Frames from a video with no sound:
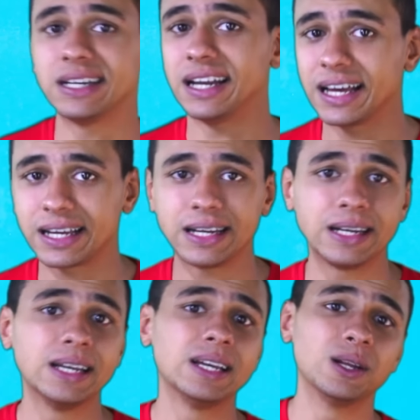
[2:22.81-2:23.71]
الأكل
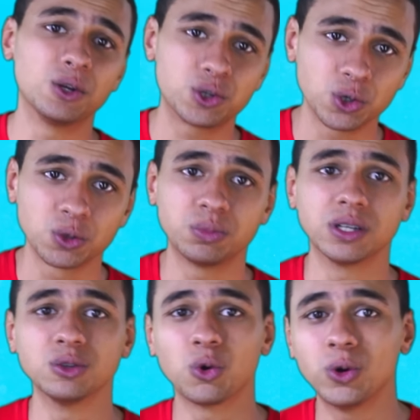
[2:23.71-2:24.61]

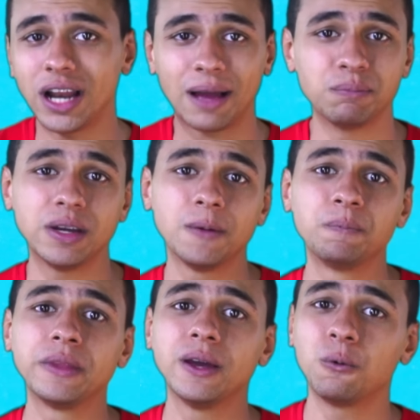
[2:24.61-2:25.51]
الشرب دخول
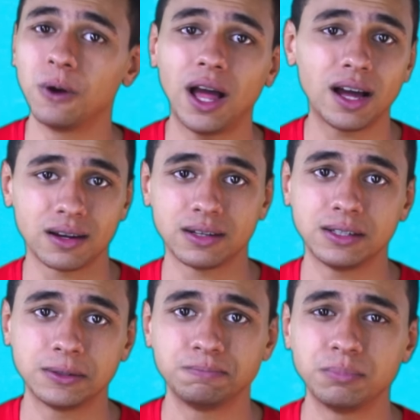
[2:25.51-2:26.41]
الحمام والحركة
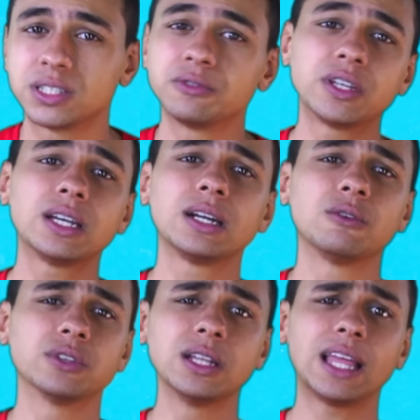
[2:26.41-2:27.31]
بس تفتكر لو
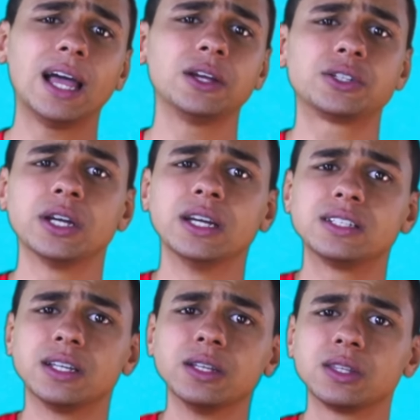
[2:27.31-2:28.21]
فضلت عايش
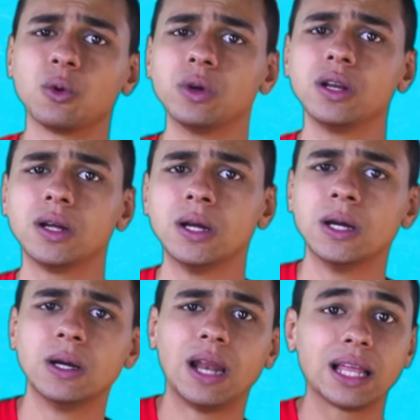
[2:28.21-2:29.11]
سنين طويلة
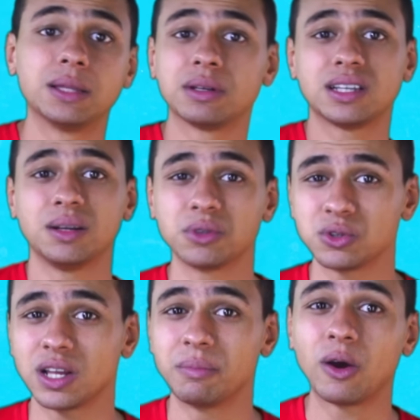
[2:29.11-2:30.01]
لحد مثلا لما
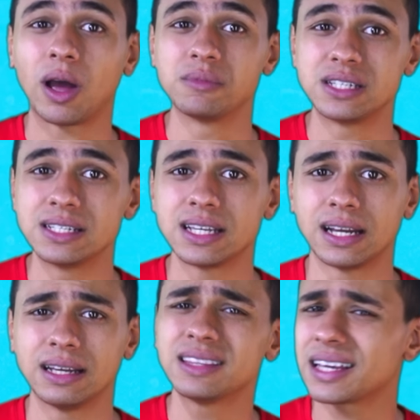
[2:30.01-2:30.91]
توصل 150
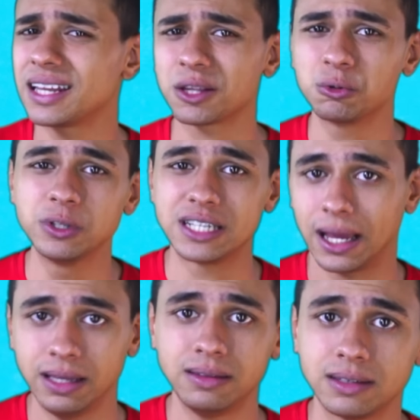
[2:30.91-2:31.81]
سنة انت كده هتكون
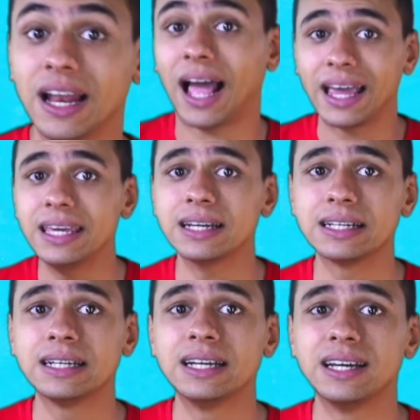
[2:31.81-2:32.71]
سعيد
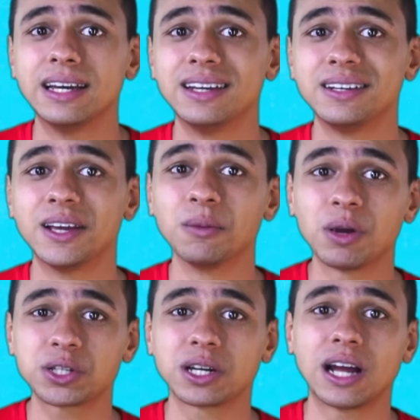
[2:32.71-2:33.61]
الحقيقة ان
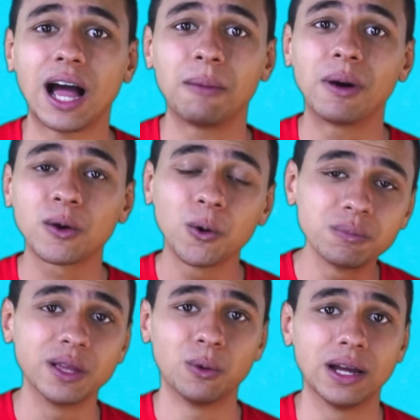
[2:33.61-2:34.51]
البشر
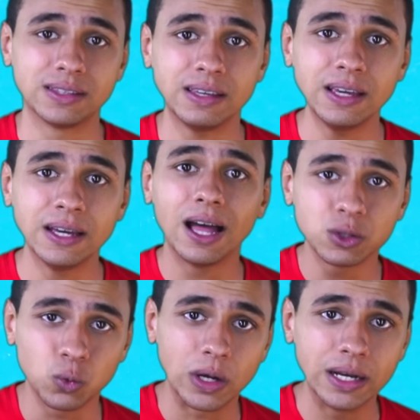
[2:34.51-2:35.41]
أعمارهم دلوقتي
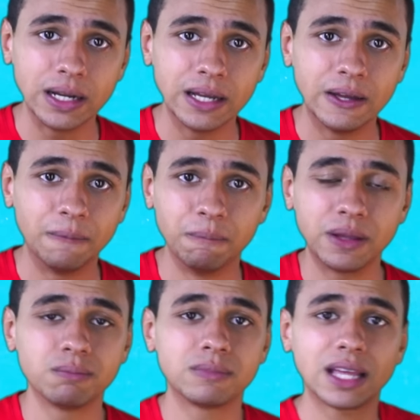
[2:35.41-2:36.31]
أطول من